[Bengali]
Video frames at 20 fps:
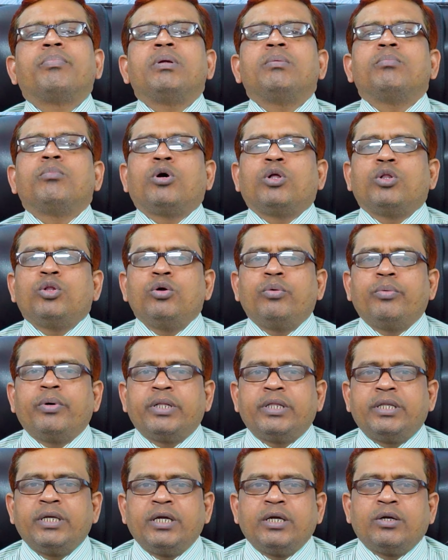আপনি
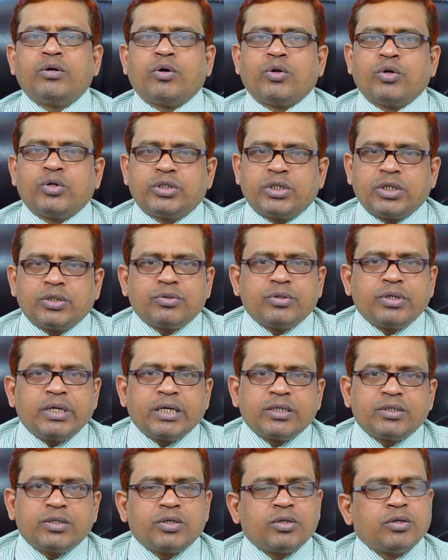মলদোভাতে কনস্ট্রাকশনে
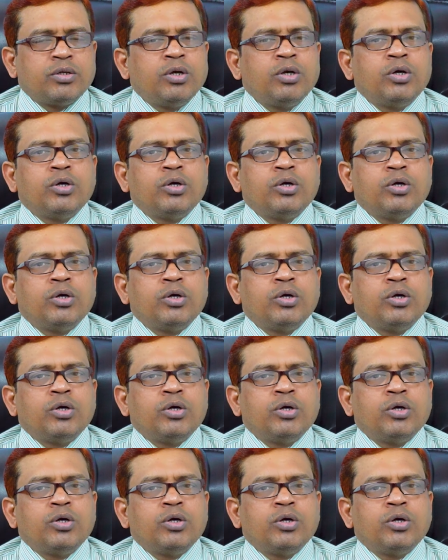একজন